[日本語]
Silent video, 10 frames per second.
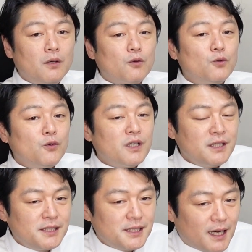この
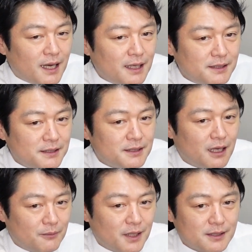記事が配信さ
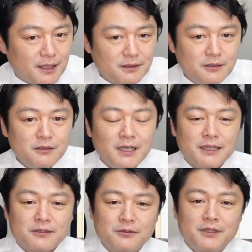れました9
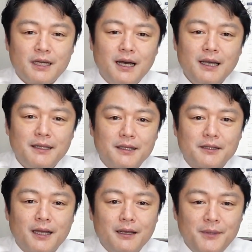月に入った
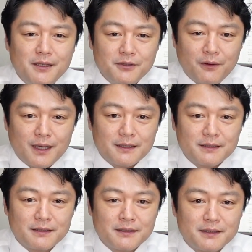タイミングでは、
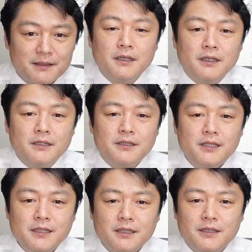
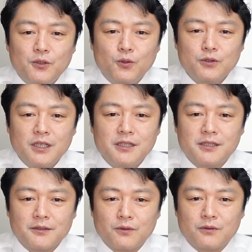新規陽性
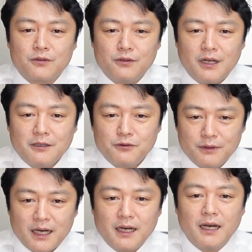者のグラフ
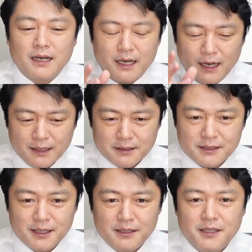は完
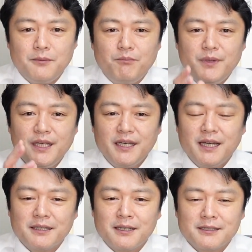全に右
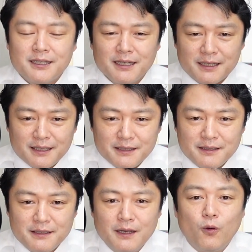肩下がり
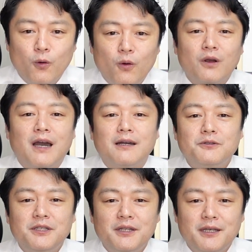を確
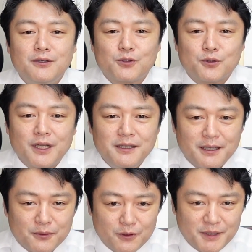認できる状態に
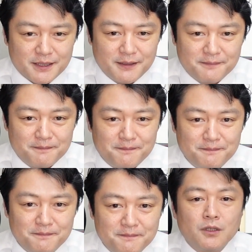なっておりました。
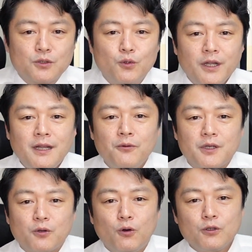それなの
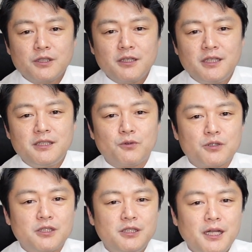にこうした記事を
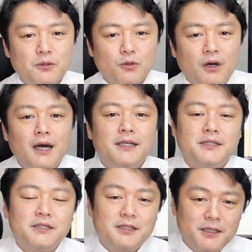しれっと配
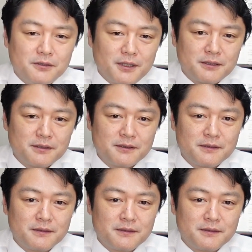信しているんです。